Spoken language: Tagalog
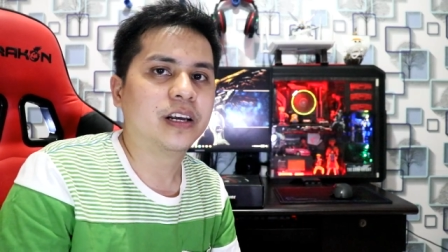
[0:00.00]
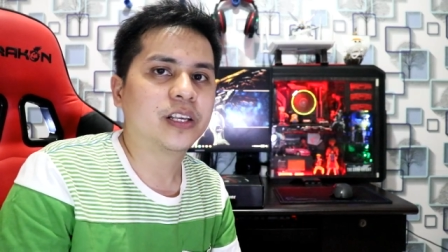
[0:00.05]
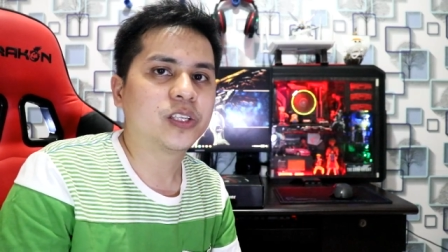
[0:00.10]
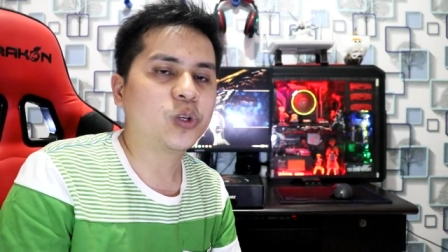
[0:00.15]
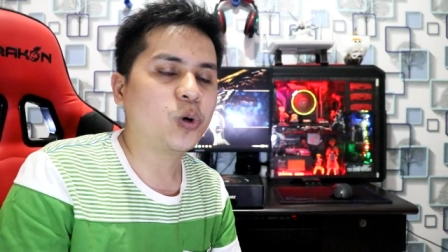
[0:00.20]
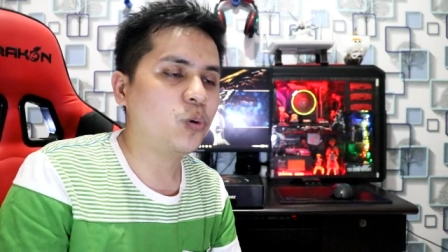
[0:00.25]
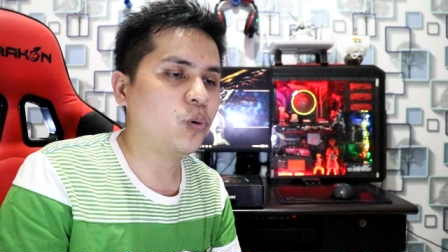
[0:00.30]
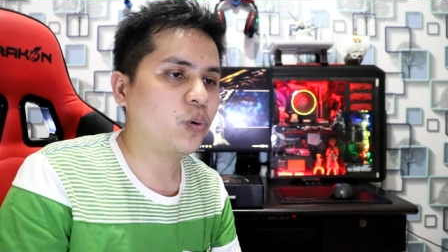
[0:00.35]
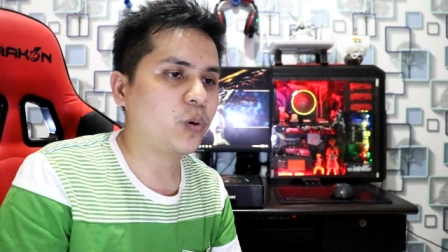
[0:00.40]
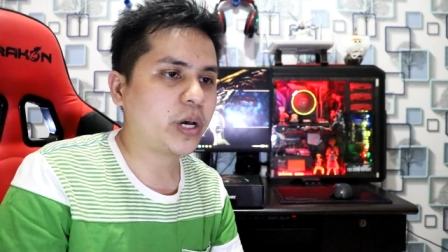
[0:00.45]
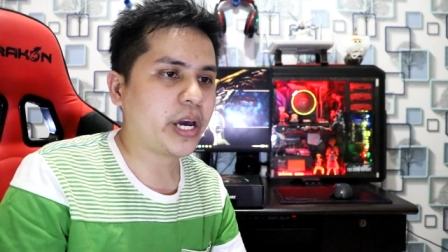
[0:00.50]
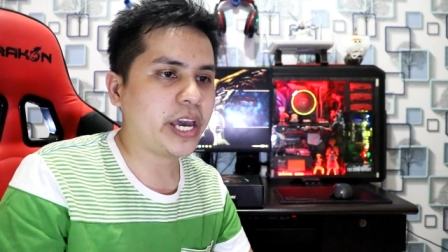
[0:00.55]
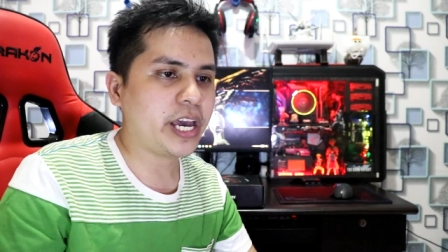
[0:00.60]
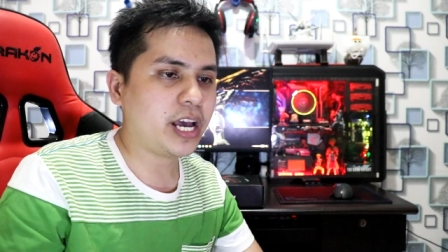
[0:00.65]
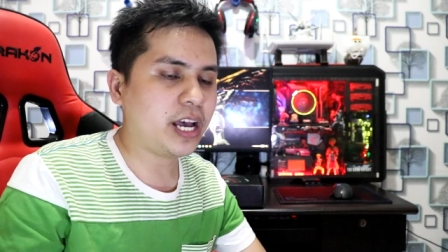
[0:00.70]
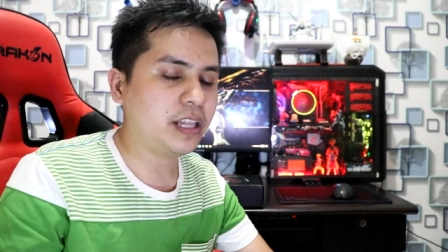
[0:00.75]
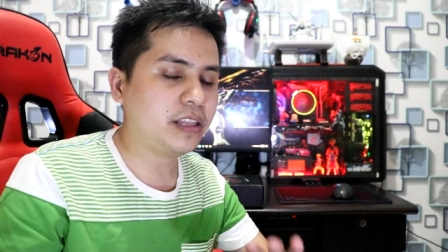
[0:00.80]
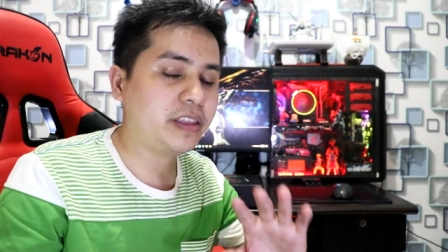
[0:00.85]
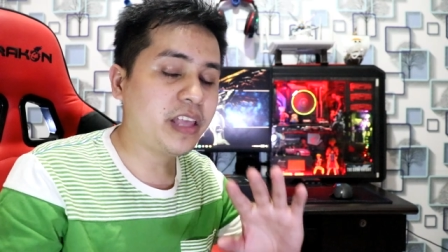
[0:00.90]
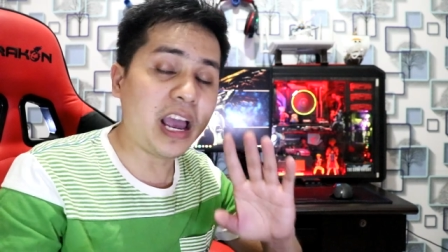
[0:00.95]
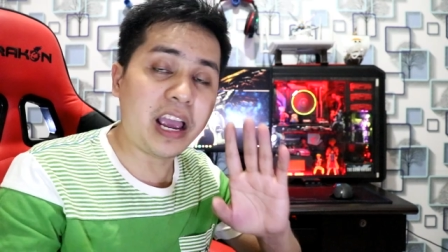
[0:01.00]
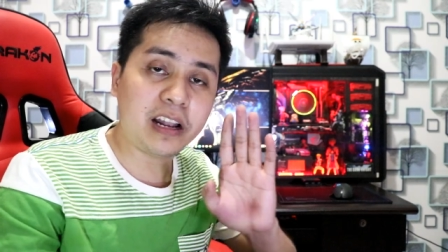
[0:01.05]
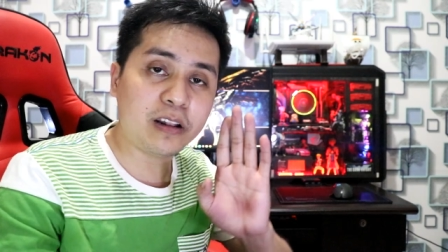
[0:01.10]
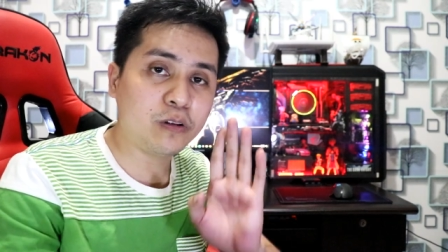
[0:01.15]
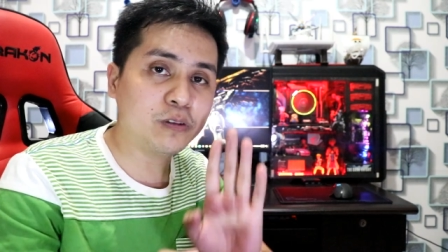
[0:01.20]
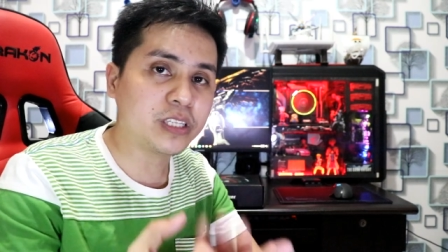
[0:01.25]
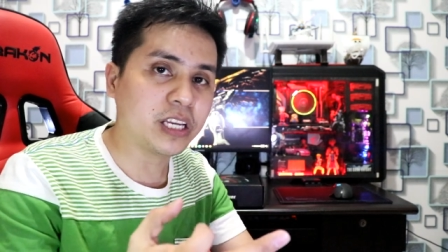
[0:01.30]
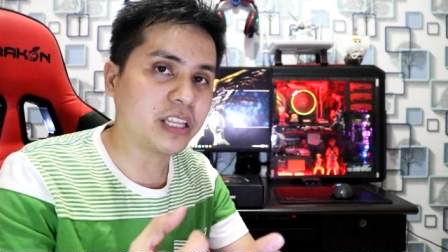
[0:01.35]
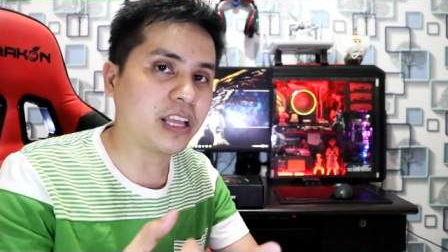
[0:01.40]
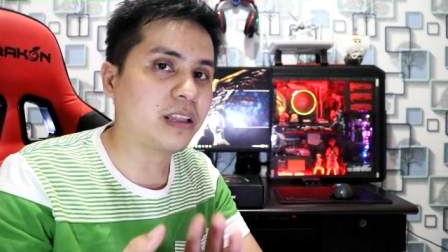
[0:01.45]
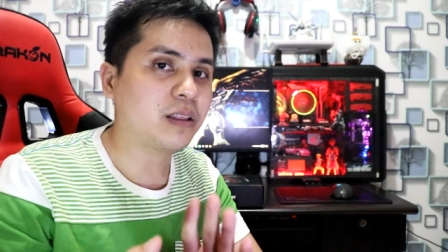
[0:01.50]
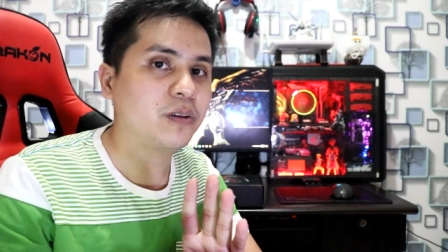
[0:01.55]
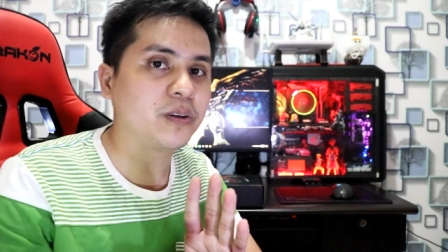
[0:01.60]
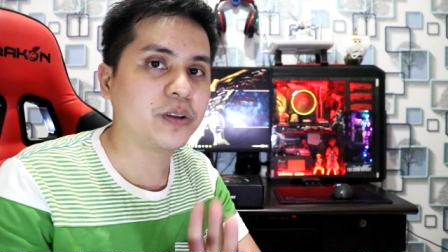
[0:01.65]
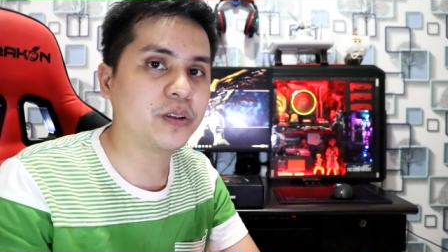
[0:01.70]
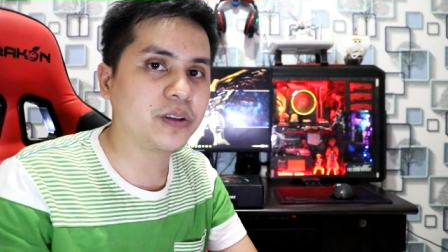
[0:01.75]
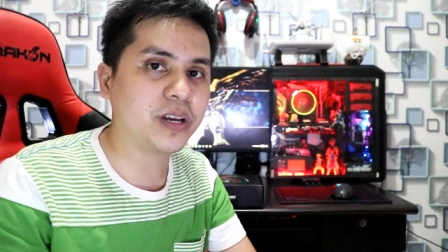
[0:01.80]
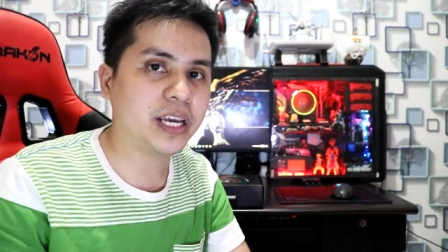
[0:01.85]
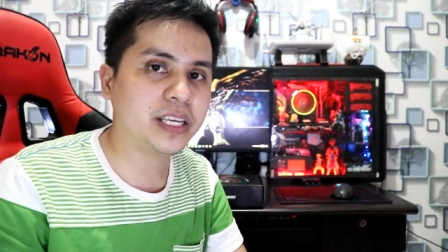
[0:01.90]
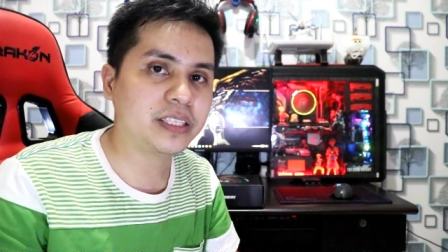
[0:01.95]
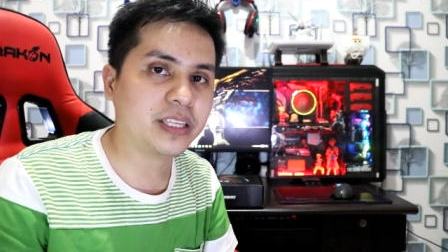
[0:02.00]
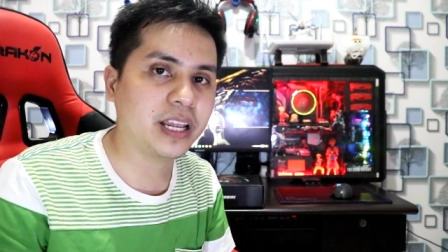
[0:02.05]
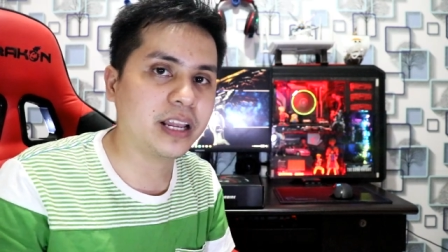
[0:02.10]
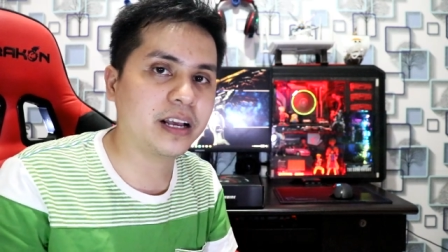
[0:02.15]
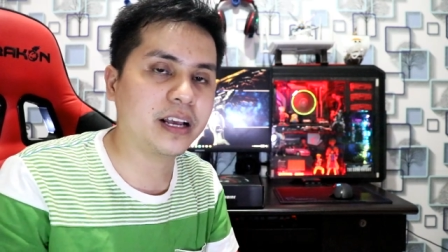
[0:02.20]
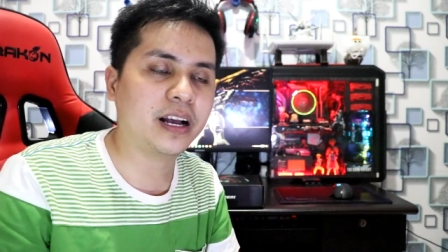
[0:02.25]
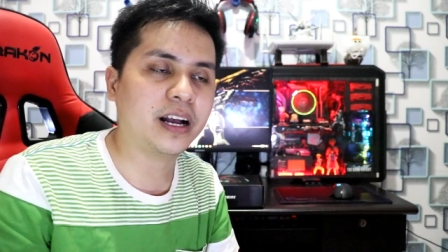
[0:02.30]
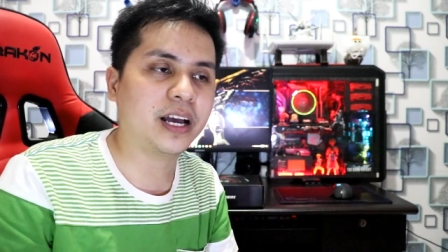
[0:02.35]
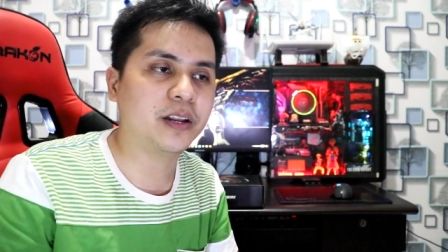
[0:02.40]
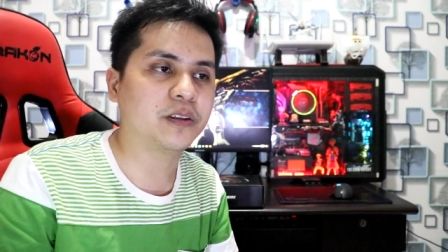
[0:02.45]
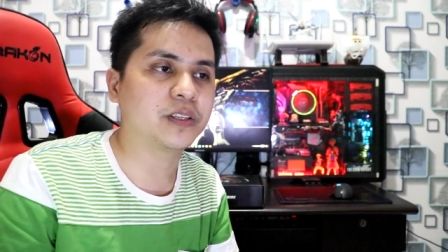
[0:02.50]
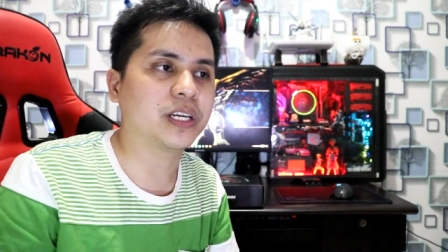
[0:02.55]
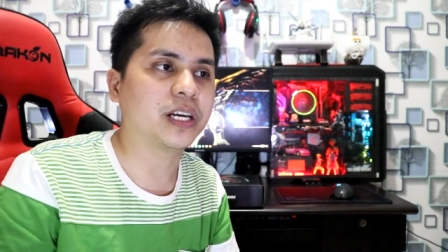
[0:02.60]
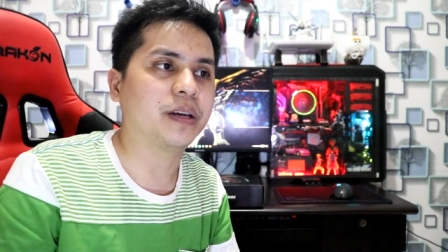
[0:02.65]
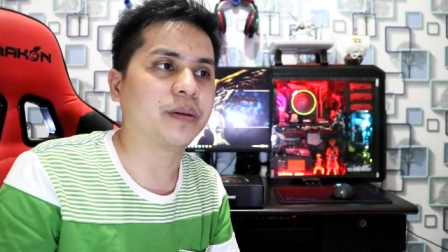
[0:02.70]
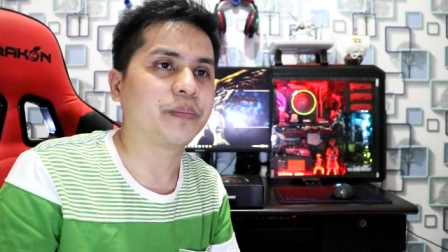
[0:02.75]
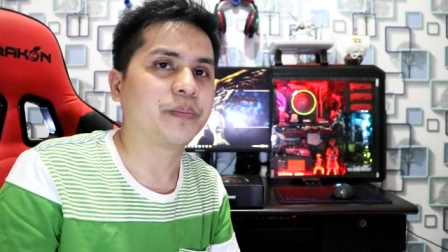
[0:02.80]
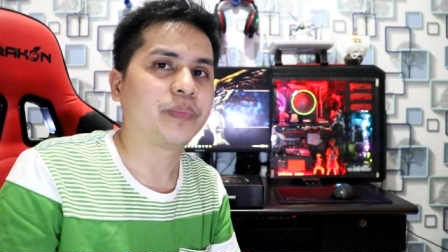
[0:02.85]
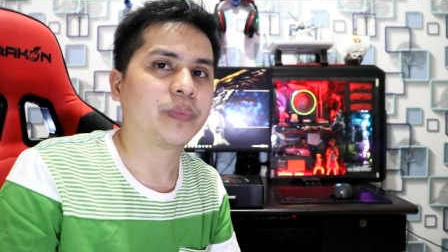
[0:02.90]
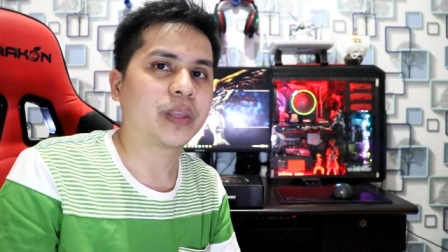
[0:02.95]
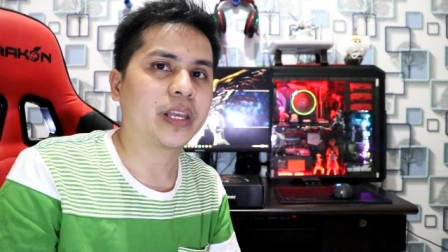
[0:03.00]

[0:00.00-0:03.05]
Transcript: So, kaya dahil dun sa tatlong yun guys, talagang ano siya,